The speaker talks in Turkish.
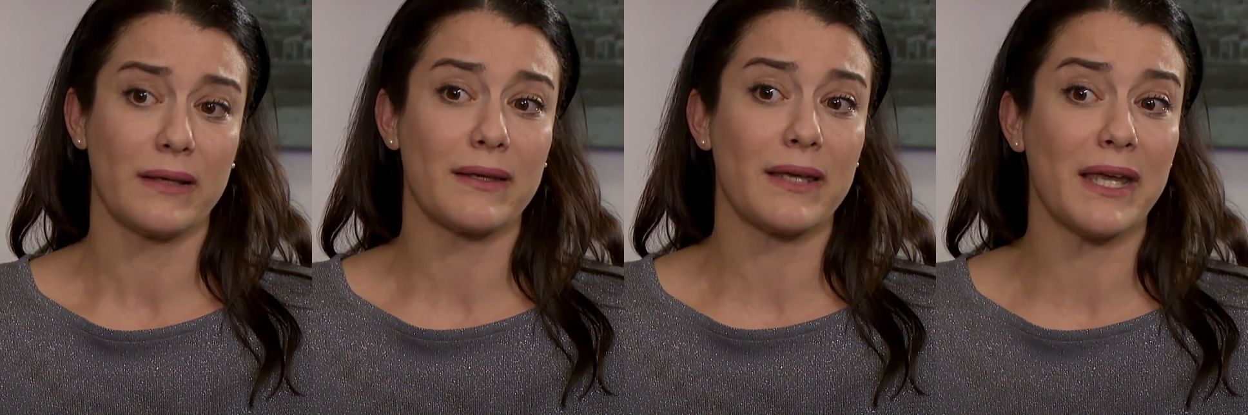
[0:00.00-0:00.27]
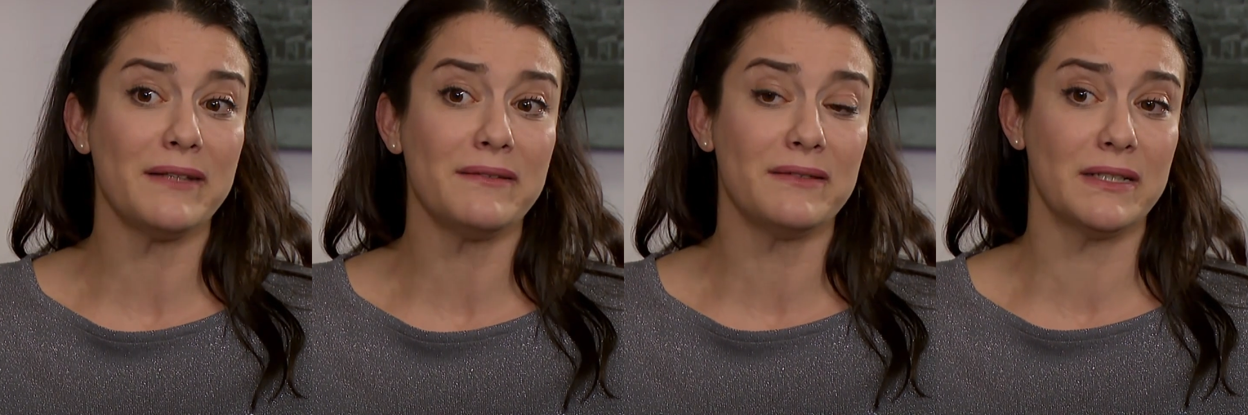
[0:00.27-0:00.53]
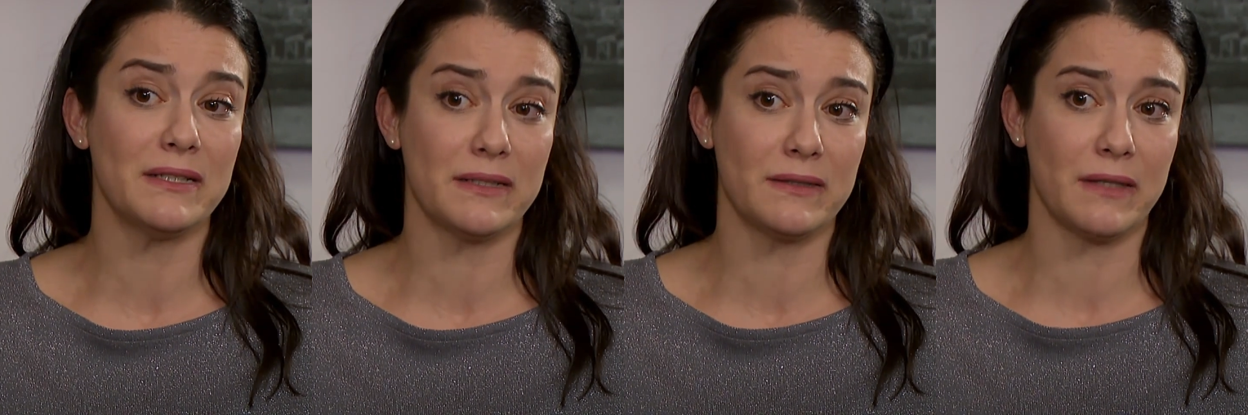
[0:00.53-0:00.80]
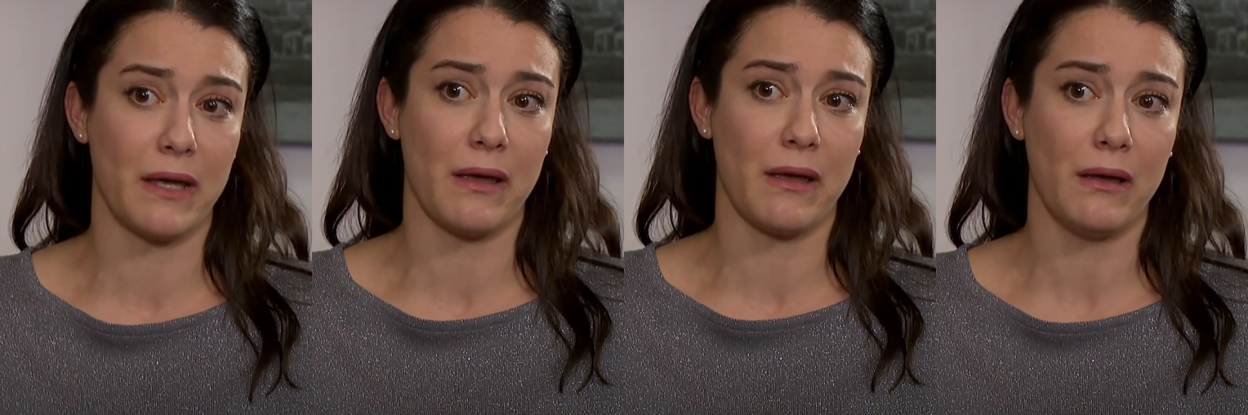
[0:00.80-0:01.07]
kendini
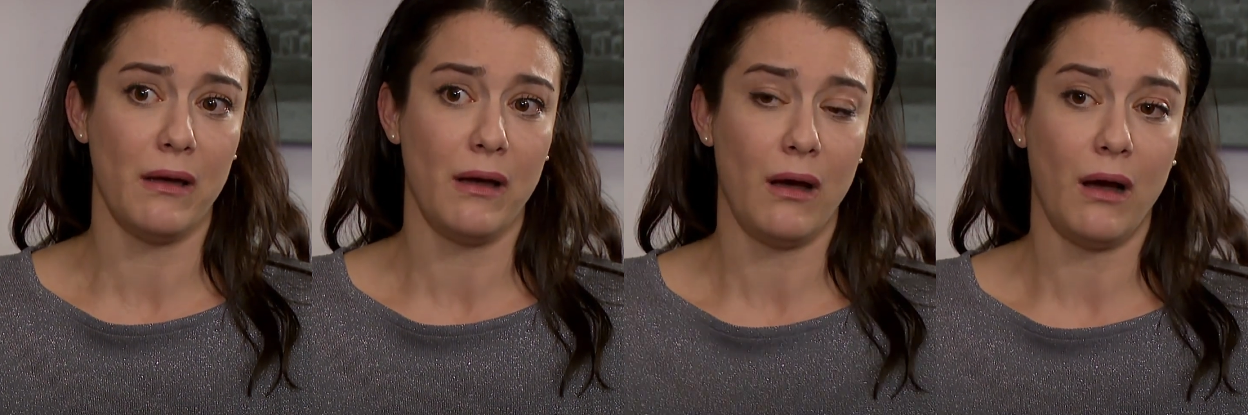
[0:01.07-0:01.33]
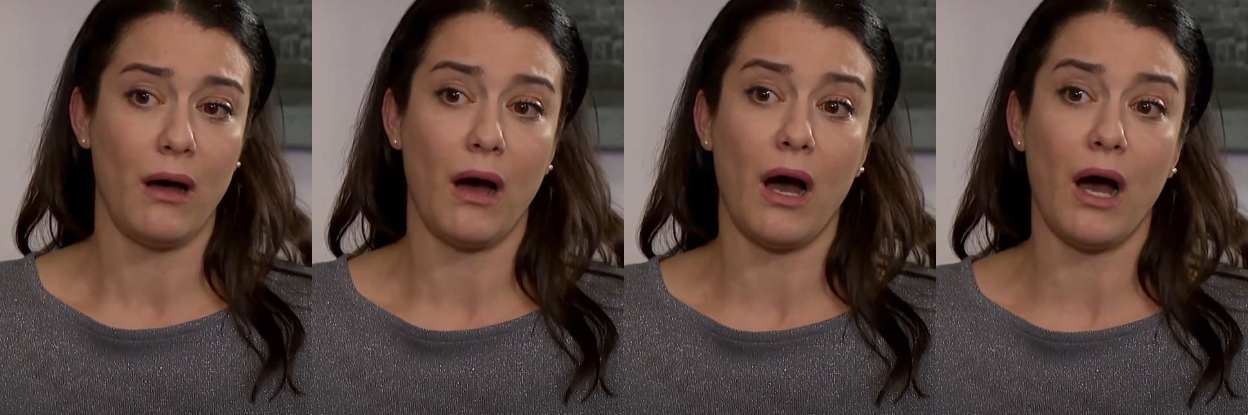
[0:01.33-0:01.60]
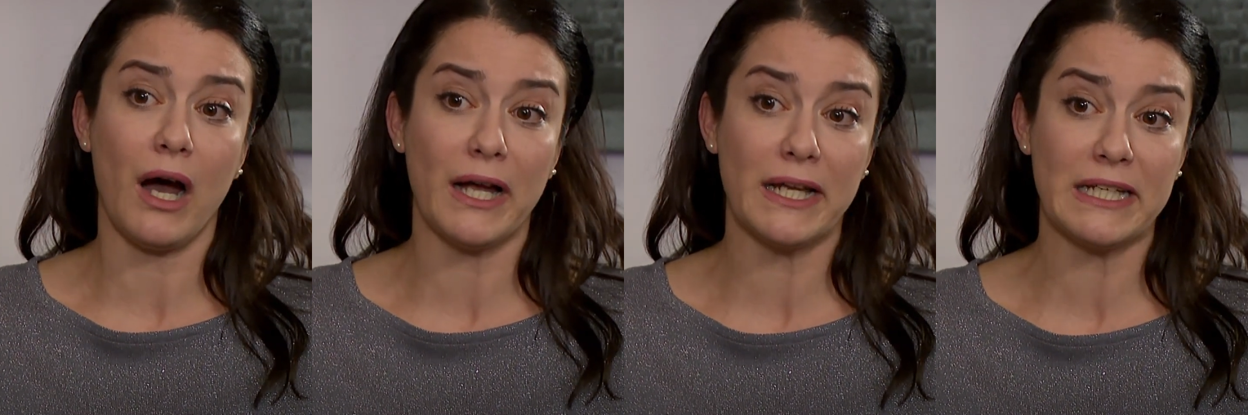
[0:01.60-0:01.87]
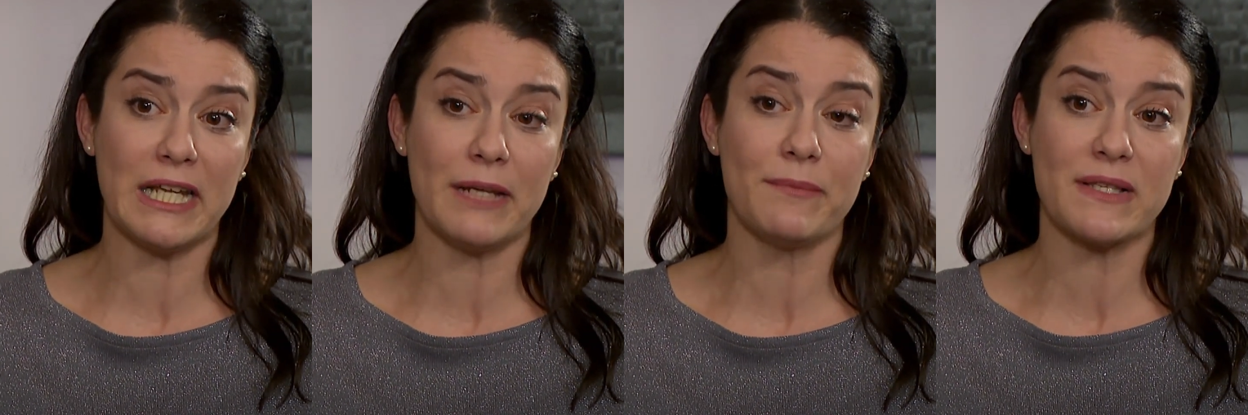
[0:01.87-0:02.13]
de
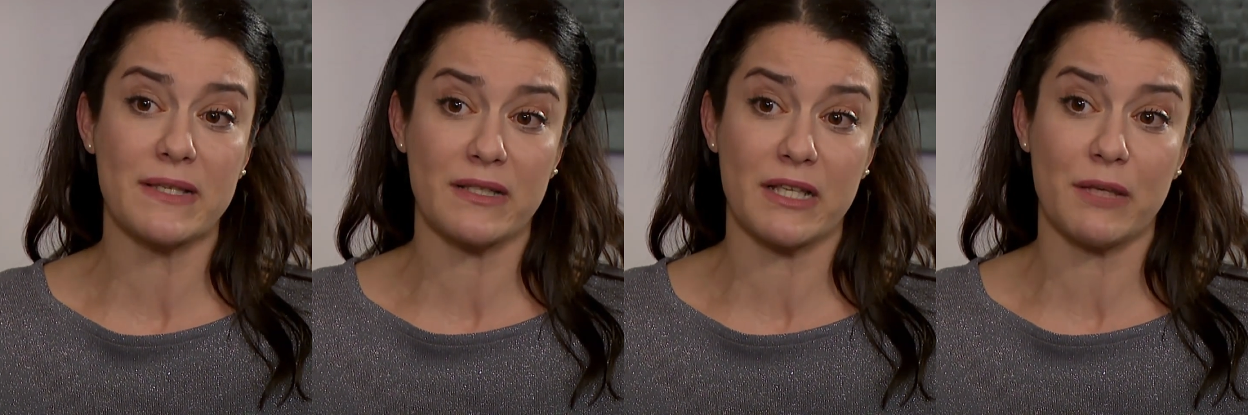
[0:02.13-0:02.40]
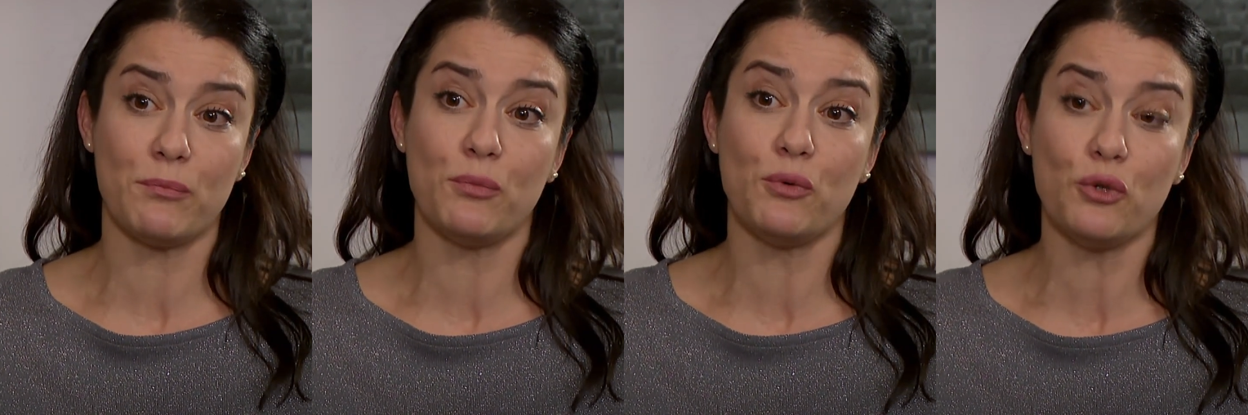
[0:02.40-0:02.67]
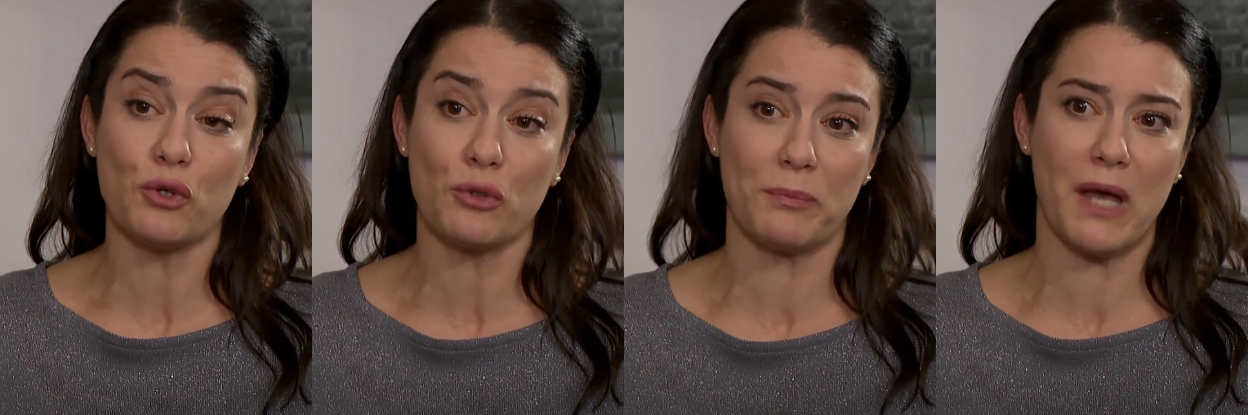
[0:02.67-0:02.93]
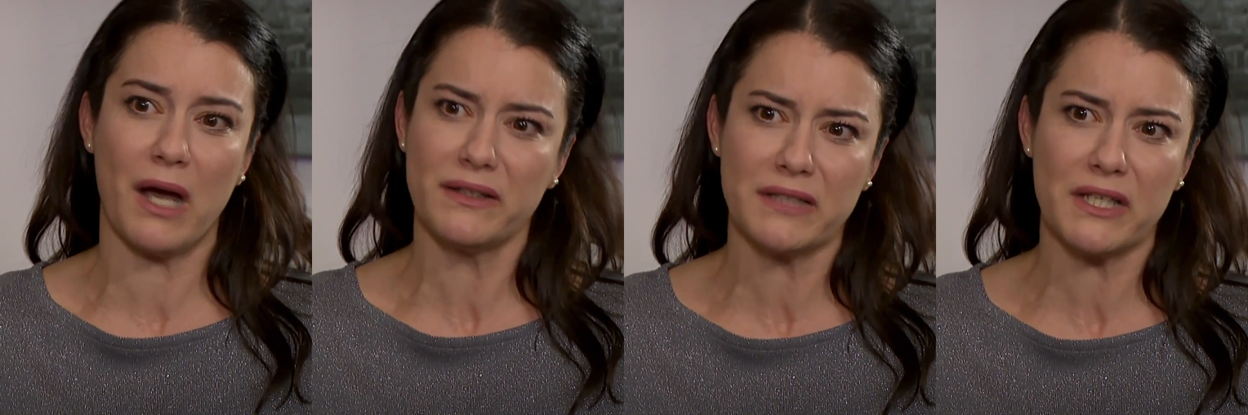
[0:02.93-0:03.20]
ailemizi de büyük
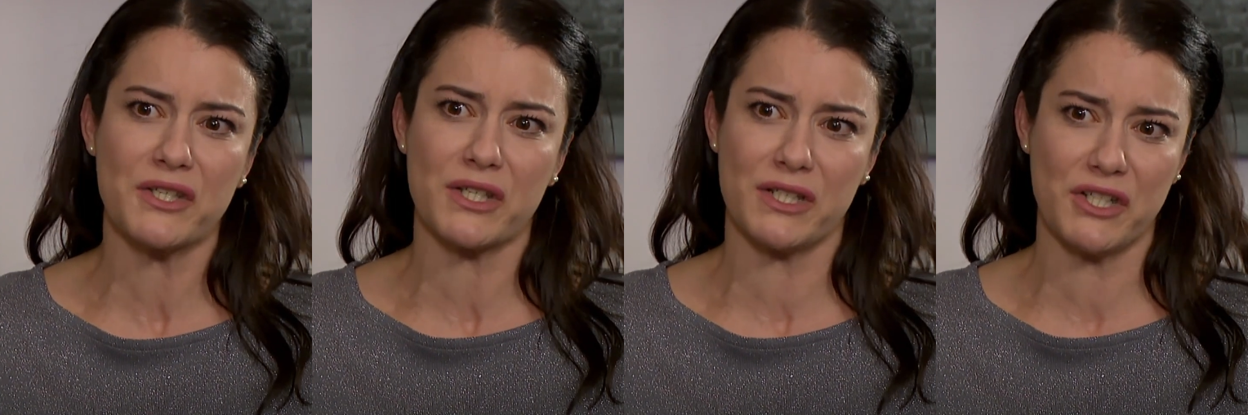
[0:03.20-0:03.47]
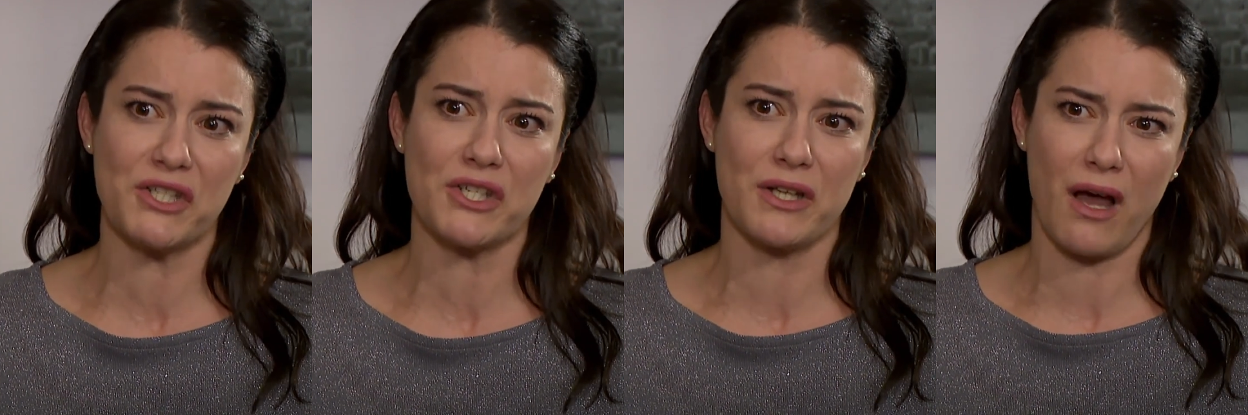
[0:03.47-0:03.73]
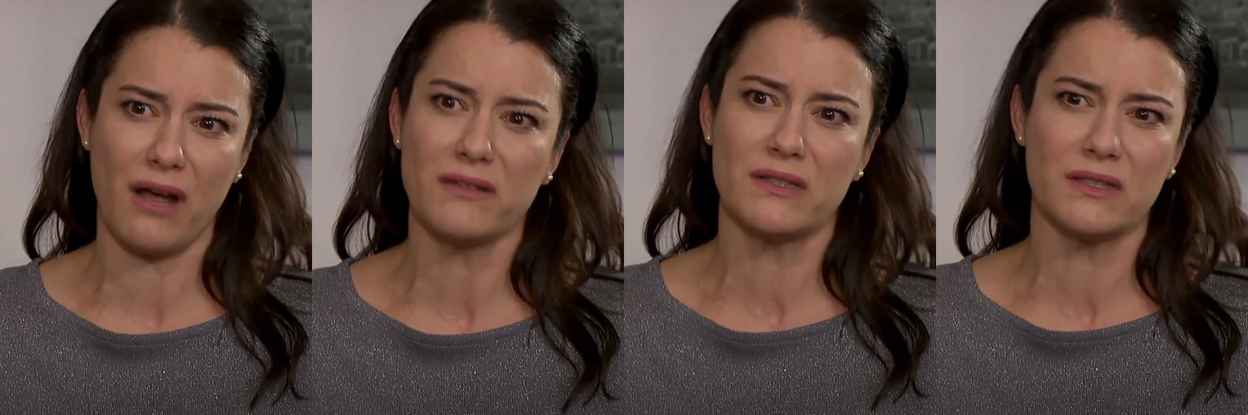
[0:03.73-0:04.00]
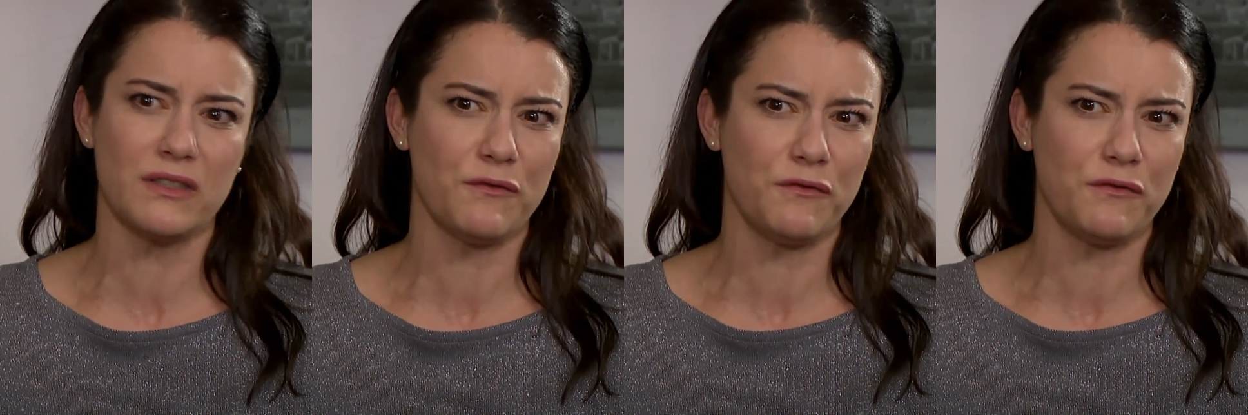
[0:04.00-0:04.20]
bir ateşin içine attığının